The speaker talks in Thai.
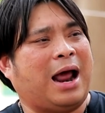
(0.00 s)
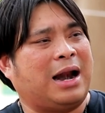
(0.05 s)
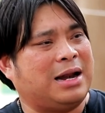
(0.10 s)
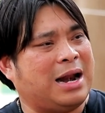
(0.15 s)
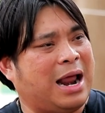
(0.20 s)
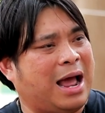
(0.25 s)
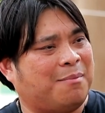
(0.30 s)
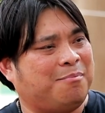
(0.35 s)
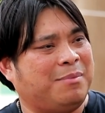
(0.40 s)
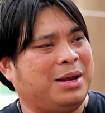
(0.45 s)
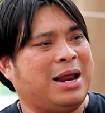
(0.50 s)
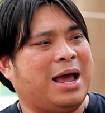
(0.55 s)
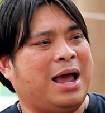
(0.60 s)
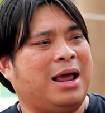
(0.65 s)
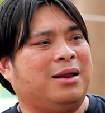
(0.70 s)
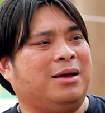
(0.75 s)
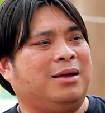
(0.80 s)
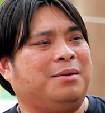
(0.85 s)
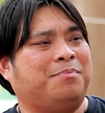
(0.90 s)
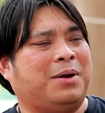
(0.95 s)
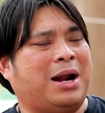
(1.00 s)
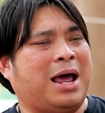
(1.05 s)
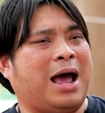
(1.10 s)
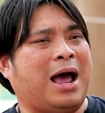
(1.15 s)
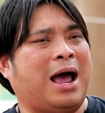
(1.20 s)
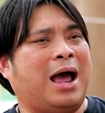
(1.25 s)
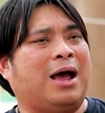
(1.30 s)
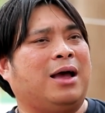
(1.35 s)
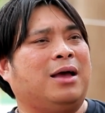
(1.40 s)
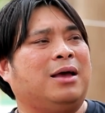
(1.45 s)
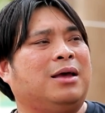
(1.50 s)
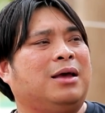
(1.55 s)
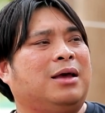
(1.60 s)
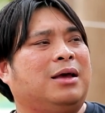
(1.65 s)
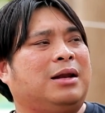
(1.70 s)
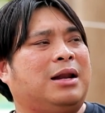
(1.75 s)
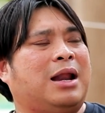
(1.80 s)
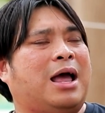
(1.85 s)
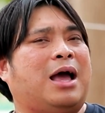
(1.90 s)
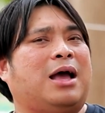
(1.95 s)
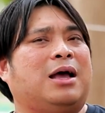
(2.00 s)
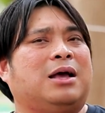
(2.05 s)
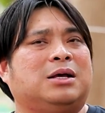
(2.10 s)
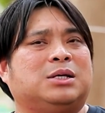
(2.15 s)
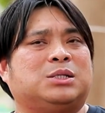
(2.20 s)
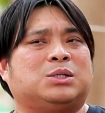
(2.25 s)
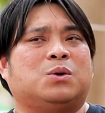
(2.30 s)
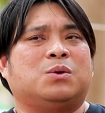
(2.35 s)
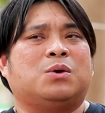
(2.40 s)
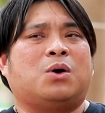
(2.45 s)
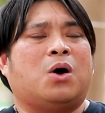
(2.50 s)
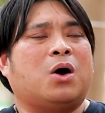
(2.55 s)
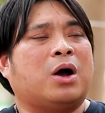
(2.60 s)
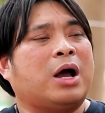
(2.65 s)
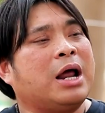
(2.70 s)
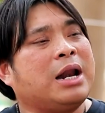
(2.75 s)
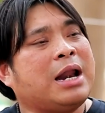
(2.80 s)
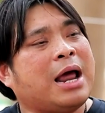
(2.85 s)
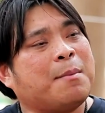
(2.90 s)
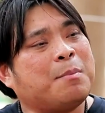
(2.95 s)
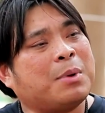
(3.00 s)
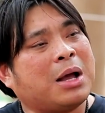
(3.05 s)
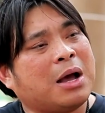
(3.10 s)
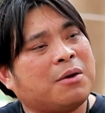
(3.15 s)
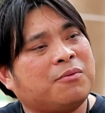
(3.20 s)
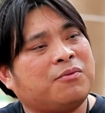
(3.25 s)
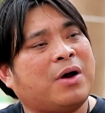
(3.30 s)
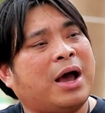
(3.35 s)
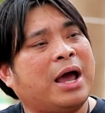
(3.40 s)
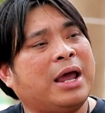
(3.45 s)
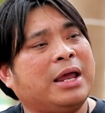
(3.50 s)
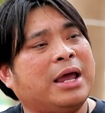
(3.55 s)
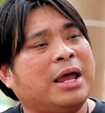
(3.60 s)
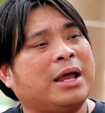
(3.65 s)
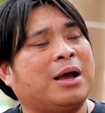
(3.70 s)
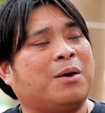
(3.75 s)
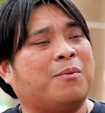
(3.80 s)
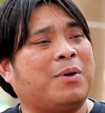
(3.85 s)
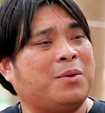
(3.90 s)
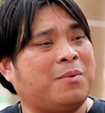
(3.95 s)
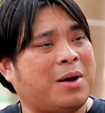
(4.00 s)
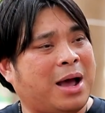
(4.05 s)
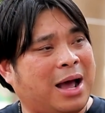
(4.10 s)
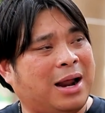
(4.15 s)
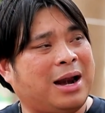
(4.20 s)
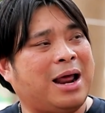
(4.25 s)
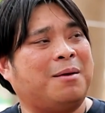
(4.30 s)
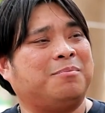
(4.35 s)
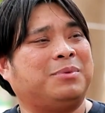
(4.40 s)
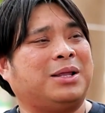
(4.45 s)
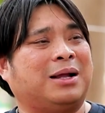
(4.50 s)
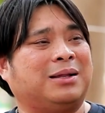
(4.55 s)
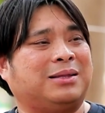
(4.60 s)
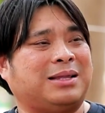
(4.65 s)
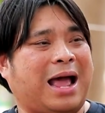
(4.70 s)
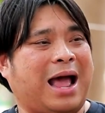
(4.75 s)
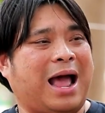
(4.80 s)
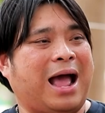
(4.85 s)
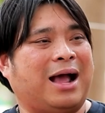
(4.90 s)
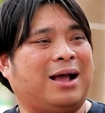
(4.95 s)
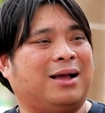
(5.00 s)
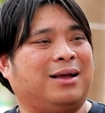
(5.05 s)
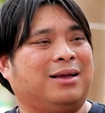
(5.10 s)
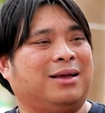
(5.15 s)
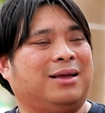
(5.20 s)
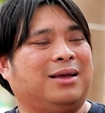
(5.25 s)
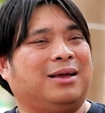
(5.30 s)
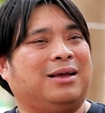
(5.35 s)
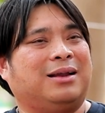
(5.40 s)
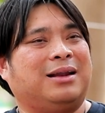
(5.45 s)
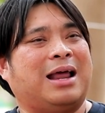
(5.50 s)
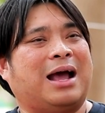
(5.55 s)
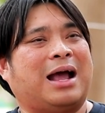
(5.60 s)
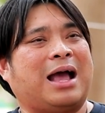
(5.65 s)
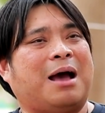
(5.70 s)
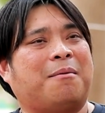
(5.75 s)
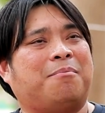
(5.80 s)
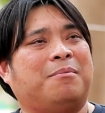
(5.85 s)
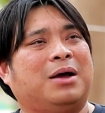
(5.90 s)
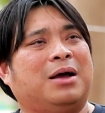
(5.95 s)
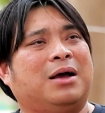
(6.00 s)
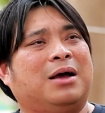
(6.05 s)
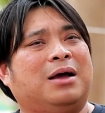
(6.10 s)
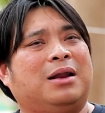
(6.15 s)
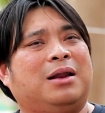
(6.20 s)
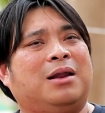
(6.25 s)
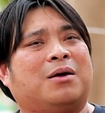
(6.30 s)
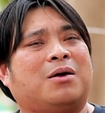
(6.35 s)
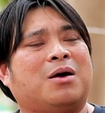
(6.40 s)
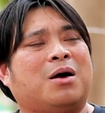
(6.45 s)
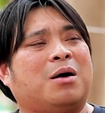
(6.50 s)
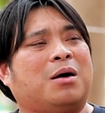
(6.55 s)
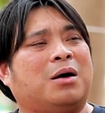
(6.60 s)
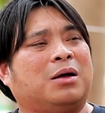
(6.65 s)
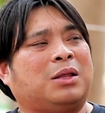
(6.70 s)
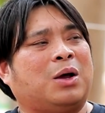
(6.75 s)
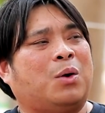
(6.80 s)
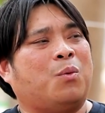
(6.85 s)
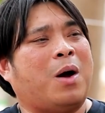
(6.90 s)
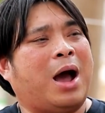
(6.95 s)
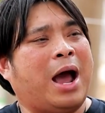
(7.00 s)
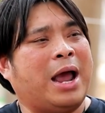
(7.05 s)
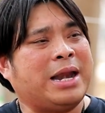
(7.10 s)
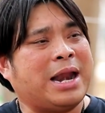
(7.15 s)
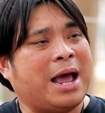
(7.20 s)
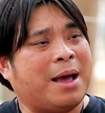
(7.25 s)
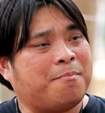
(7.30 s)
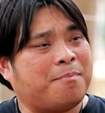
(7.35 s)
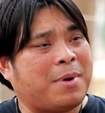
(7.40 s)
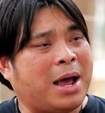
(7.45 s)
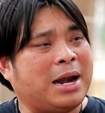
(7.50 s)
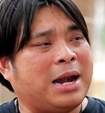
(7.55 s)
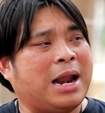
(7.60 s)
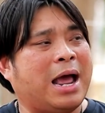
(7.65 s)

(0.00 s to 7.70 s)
ขาดน้ำไม่ได้เลยปลานะสงเคราะห์ค่าน้ำค่าไฟให้กับวัดวาอารามต่างๆนะครับแล้วก็ถวายน้ำปา